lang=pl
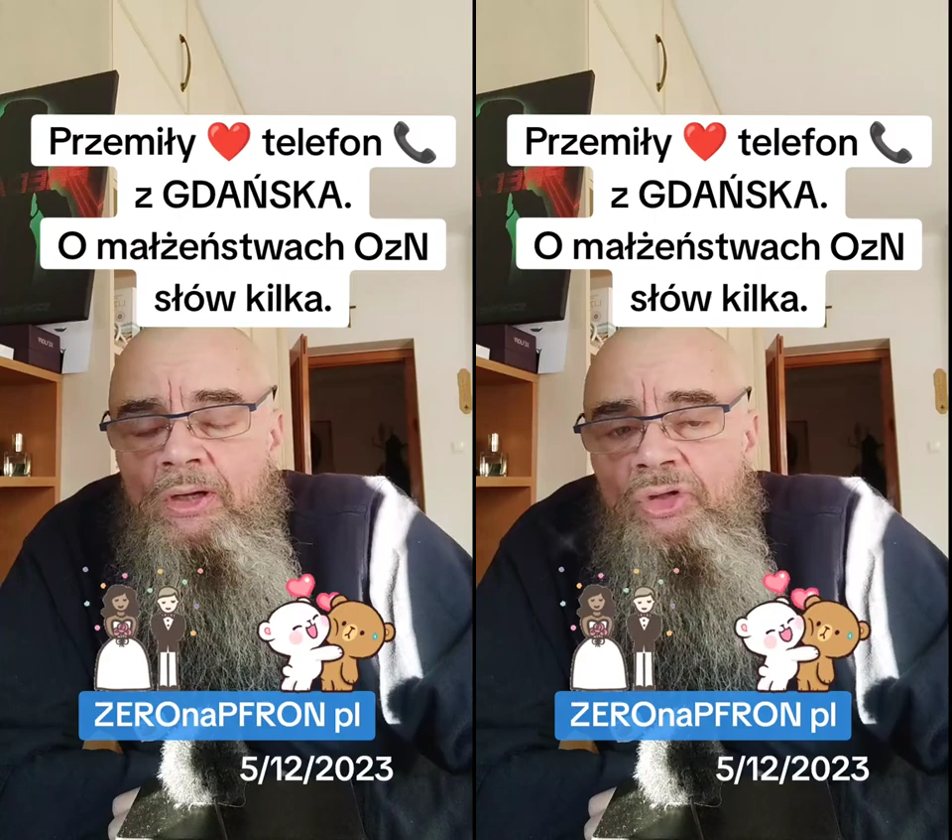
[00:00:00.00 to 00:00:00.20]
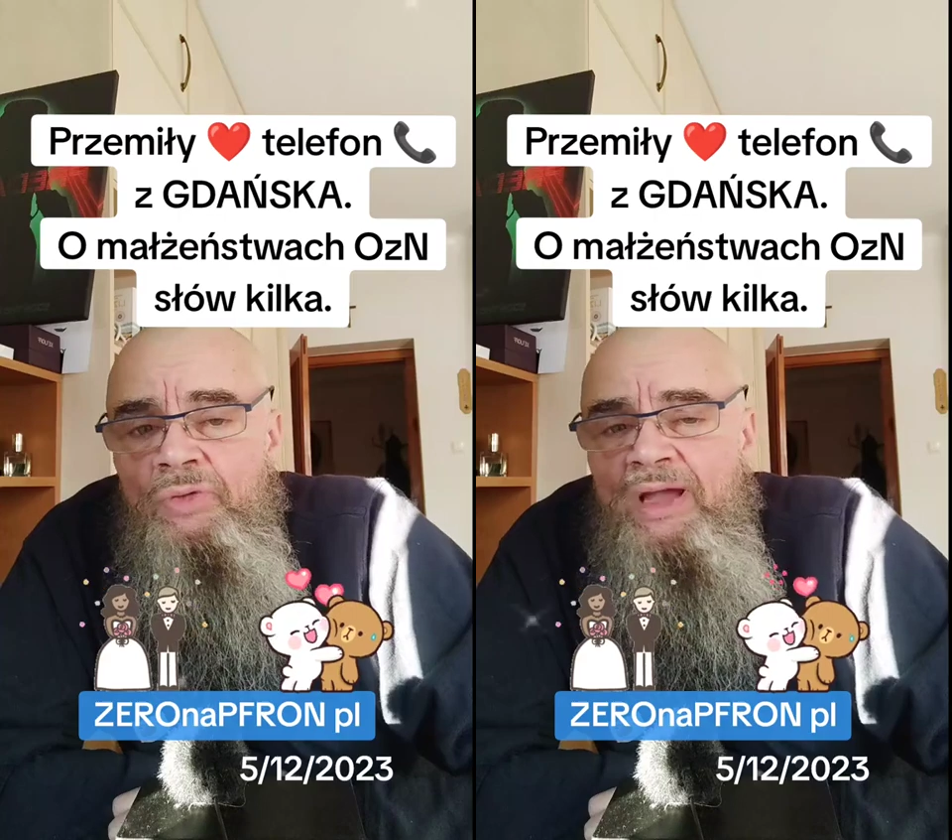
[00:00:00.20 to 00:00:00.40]

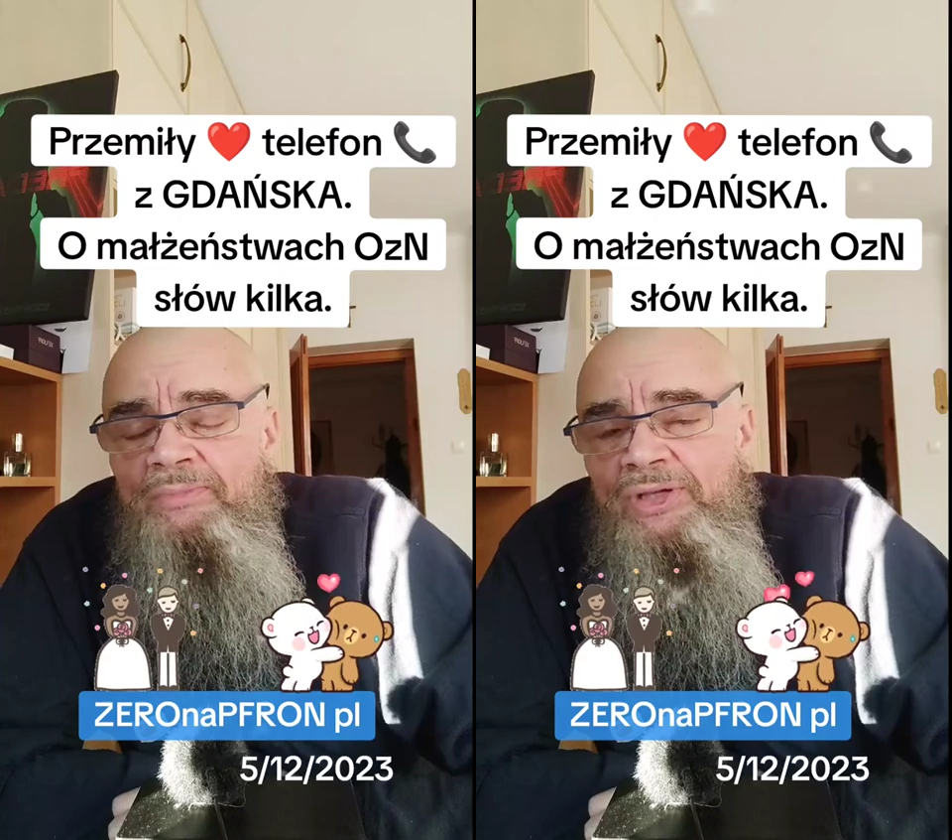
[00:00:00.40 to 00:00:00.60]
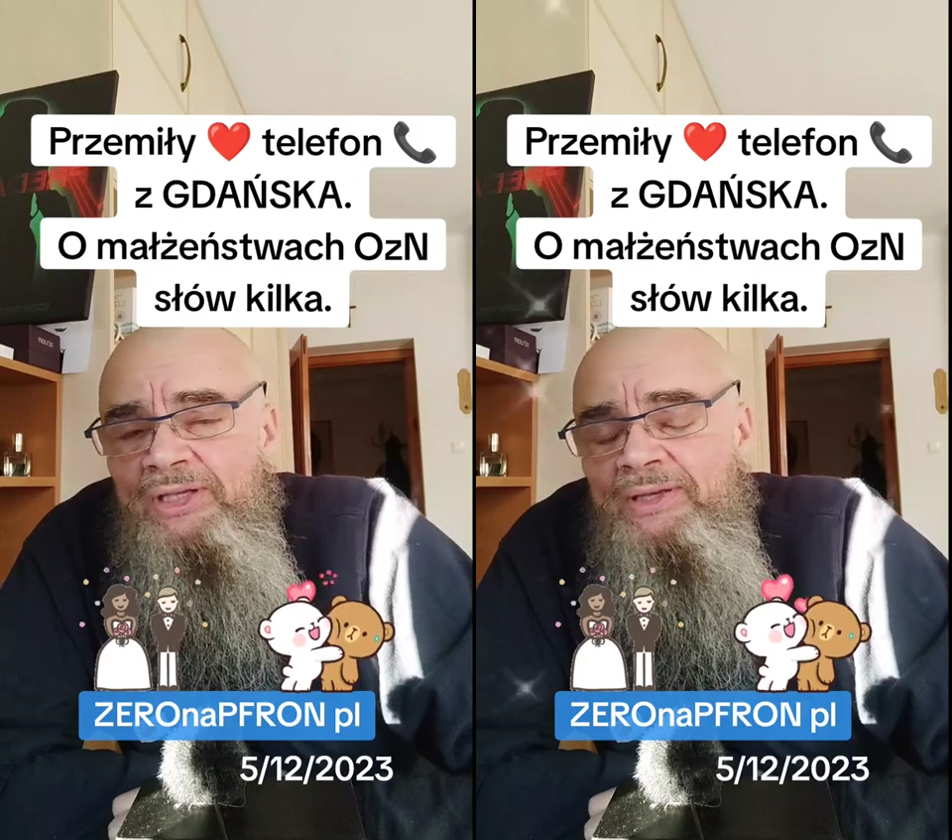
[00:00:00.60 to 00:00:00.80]

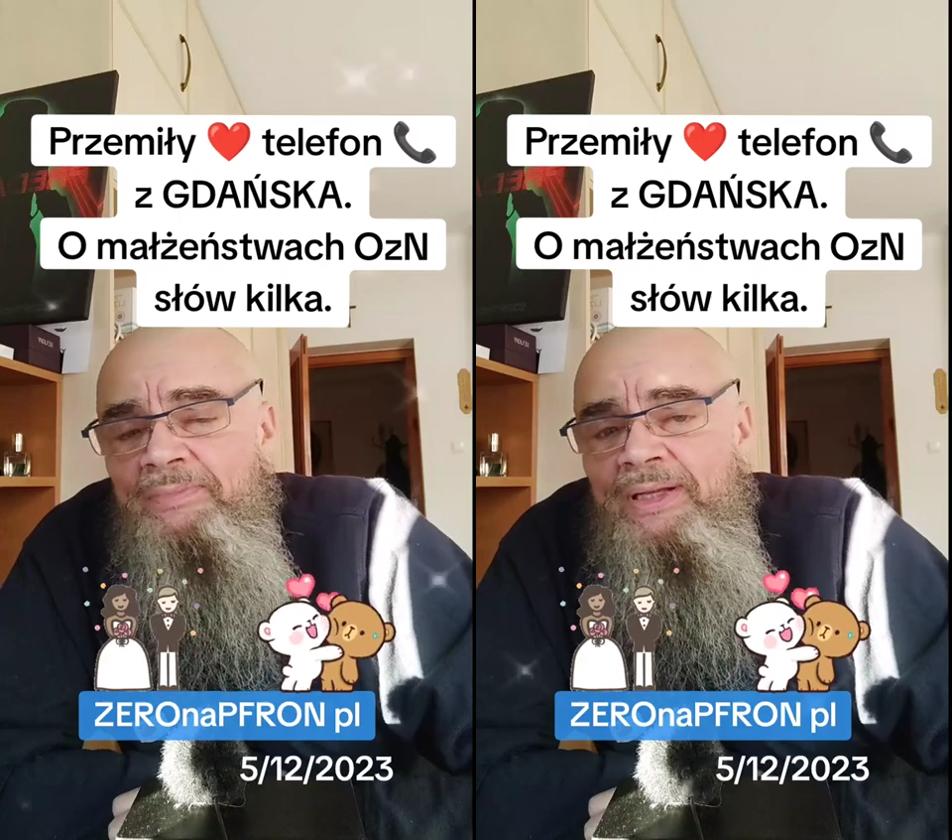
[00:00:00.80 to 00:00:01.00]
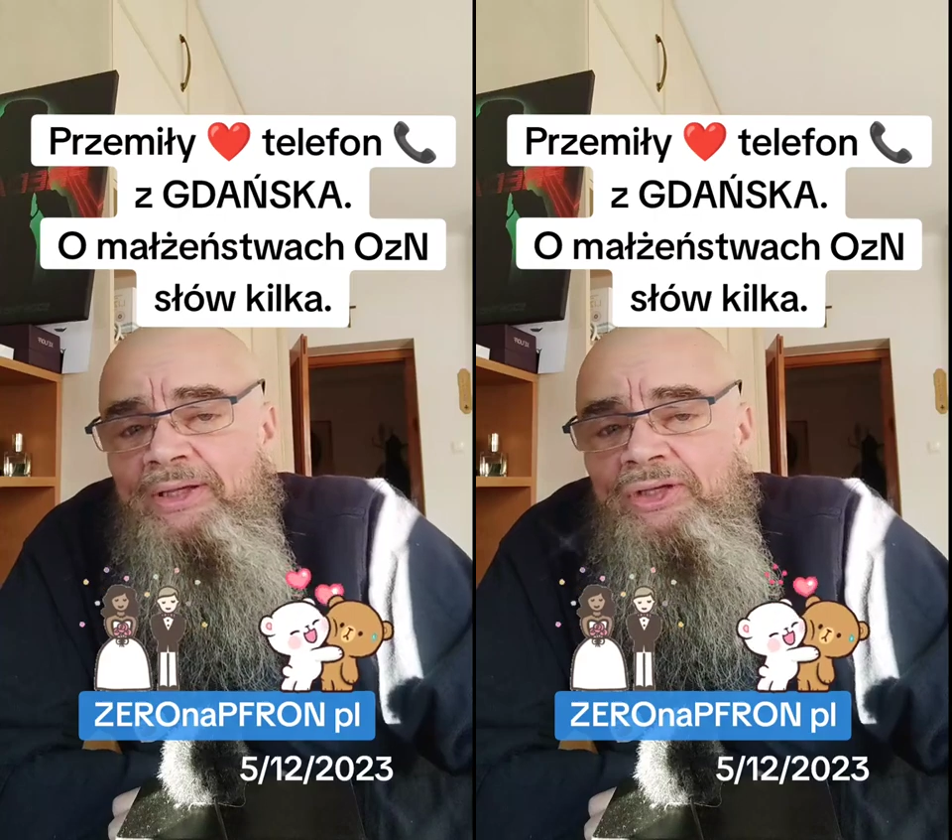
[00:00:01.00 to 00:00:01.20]
Otrzymałem
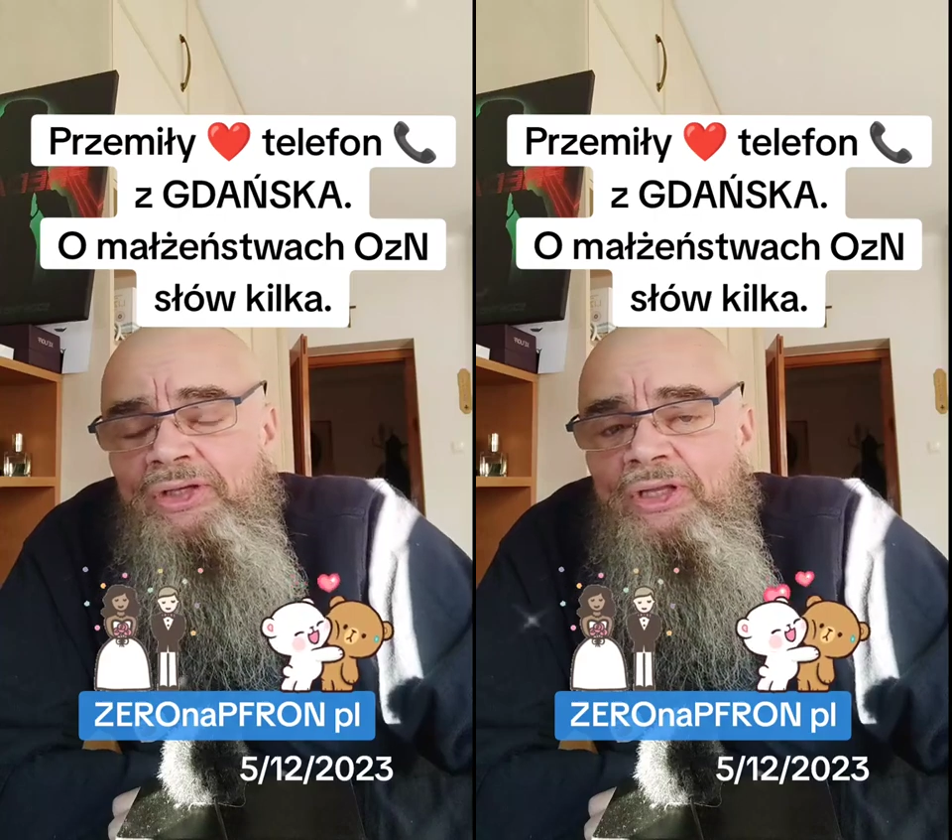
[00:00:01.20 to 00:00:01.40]
przesympatyczny